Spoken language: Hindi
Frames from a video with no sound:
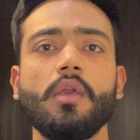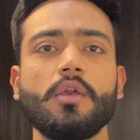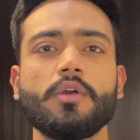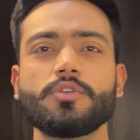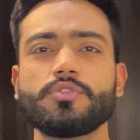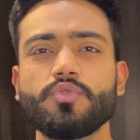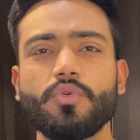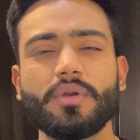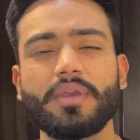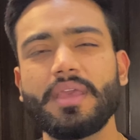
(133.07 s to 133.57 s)

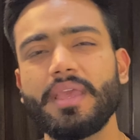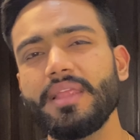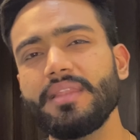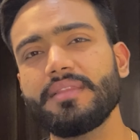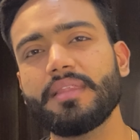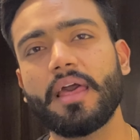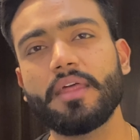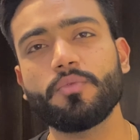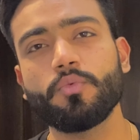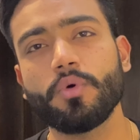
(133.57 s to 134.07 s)
सो
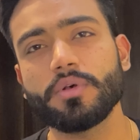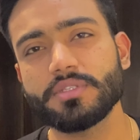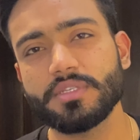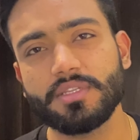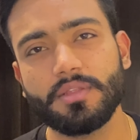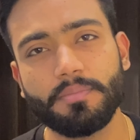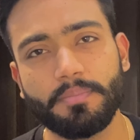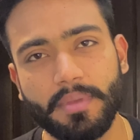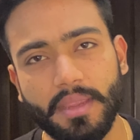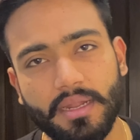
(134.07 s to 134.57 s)
अगेन दैट वॉज
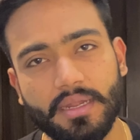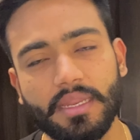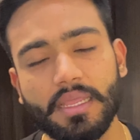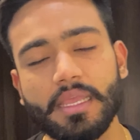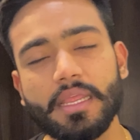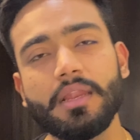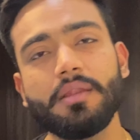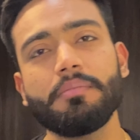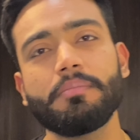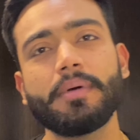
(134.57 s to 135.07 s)
अ बिग
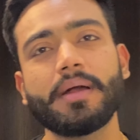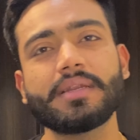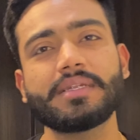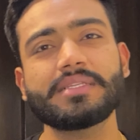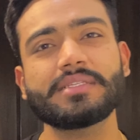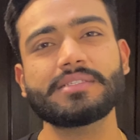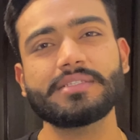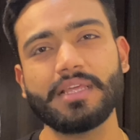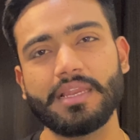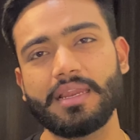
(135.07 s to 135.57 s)
डील बट
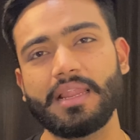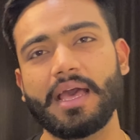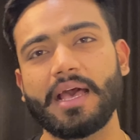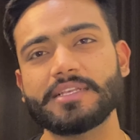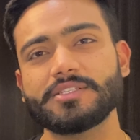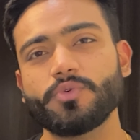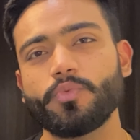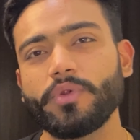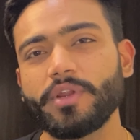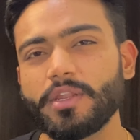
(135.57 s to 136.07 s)
स्टिल
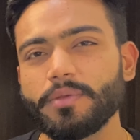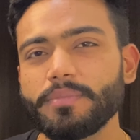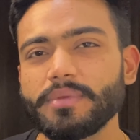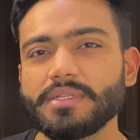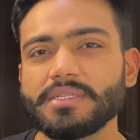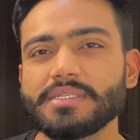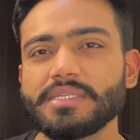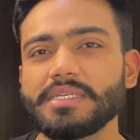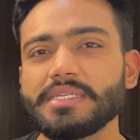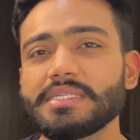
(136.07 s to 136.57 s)
एज अ
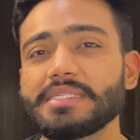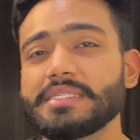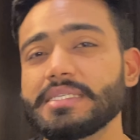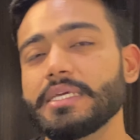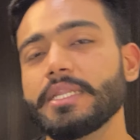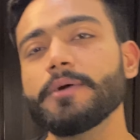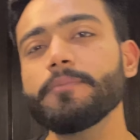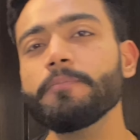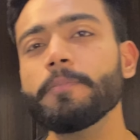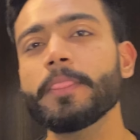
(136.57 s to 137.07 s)
विटामिन सी
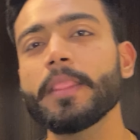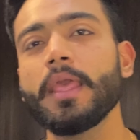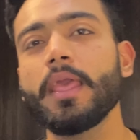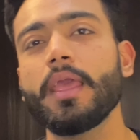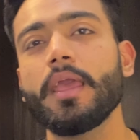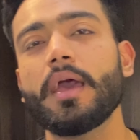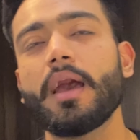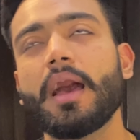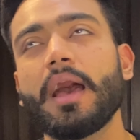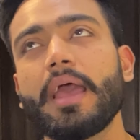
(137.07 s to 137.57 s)
सिरम
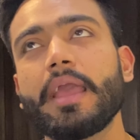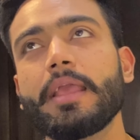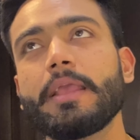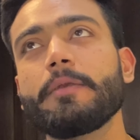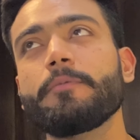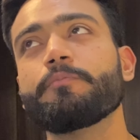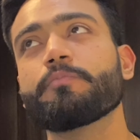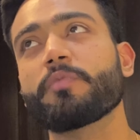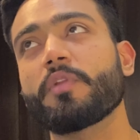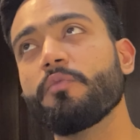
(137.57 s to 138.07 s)

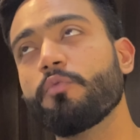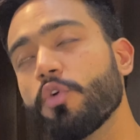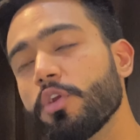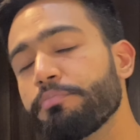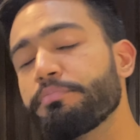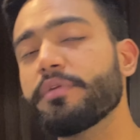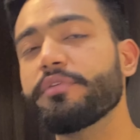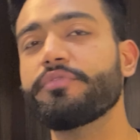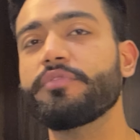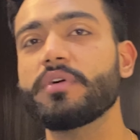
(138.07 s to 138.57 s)
आई
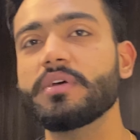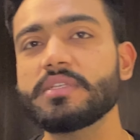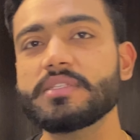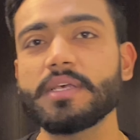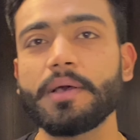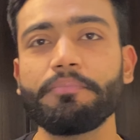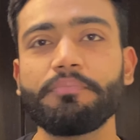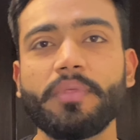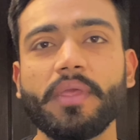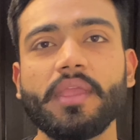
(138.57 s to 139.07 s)
वुड प्रेफर
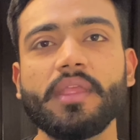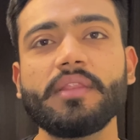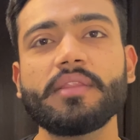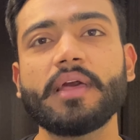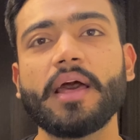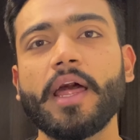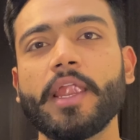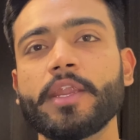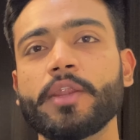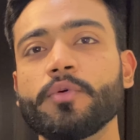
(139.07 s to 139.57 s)
समथिंग
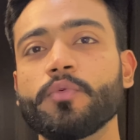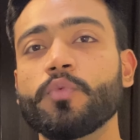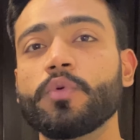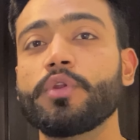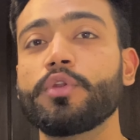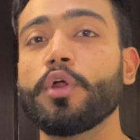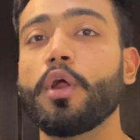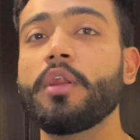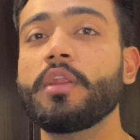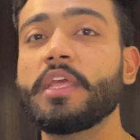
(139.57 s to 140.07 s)
दैट
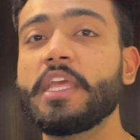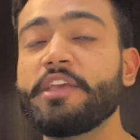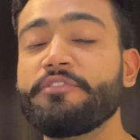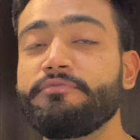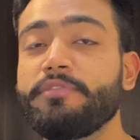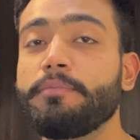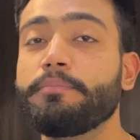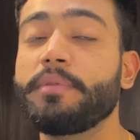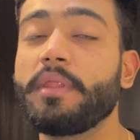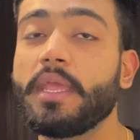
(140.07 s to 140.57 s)
वुड नॉट
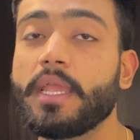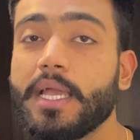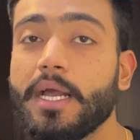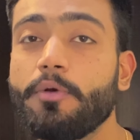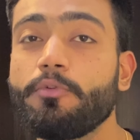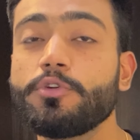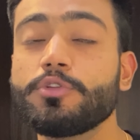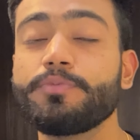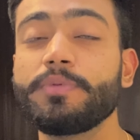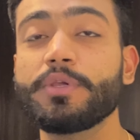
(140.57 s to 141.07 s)
गिव मी
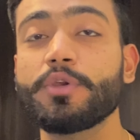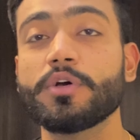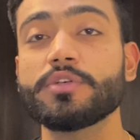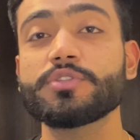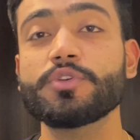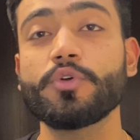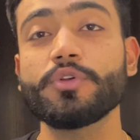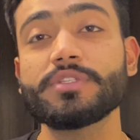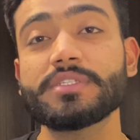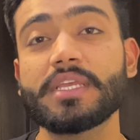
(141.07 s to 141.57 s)
ब्रेकआउट्स
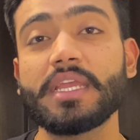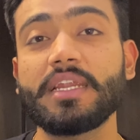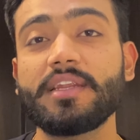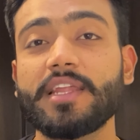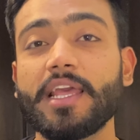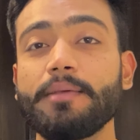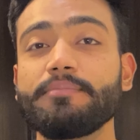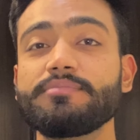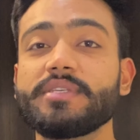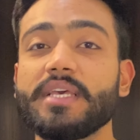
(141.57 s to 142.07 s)
बिकॉज कुछ स्किन
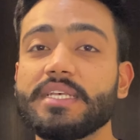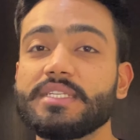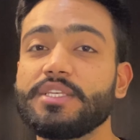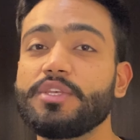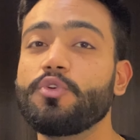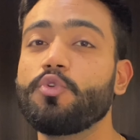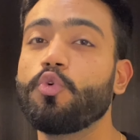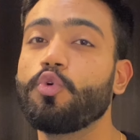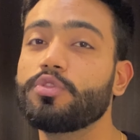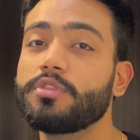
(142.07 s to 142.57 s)
टाइप्स
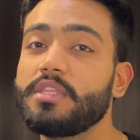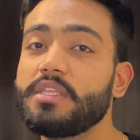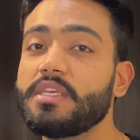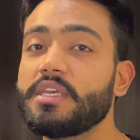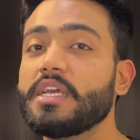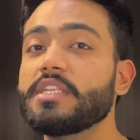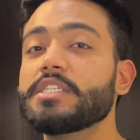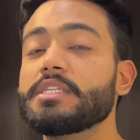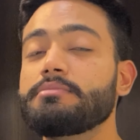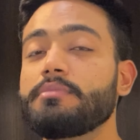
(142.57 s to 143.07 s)
ऐसी होती
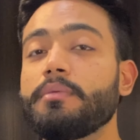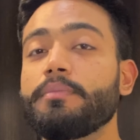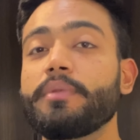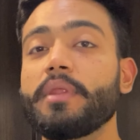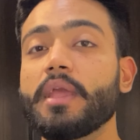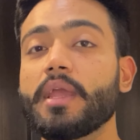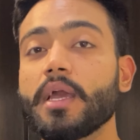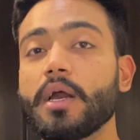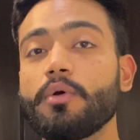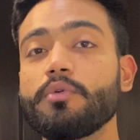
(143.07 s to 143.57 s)
हैं जिनमें
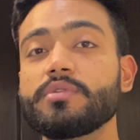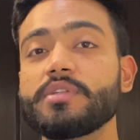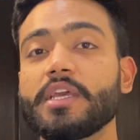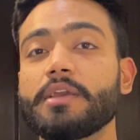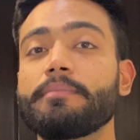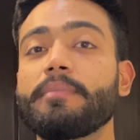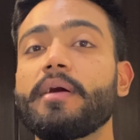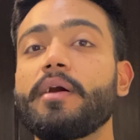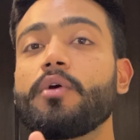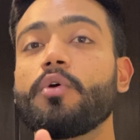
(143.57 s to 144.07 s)
ब्रेकआउट्स
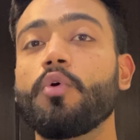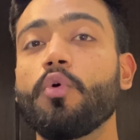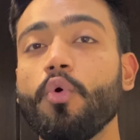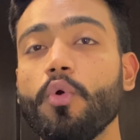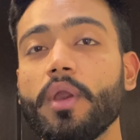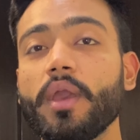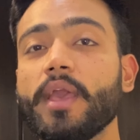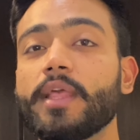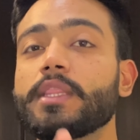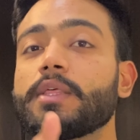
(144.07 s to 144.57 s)
एक बार हो
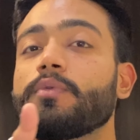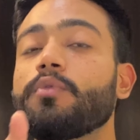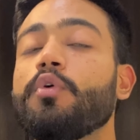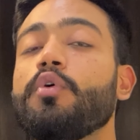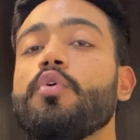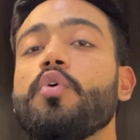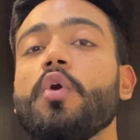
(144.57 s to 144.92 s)
गए तो वो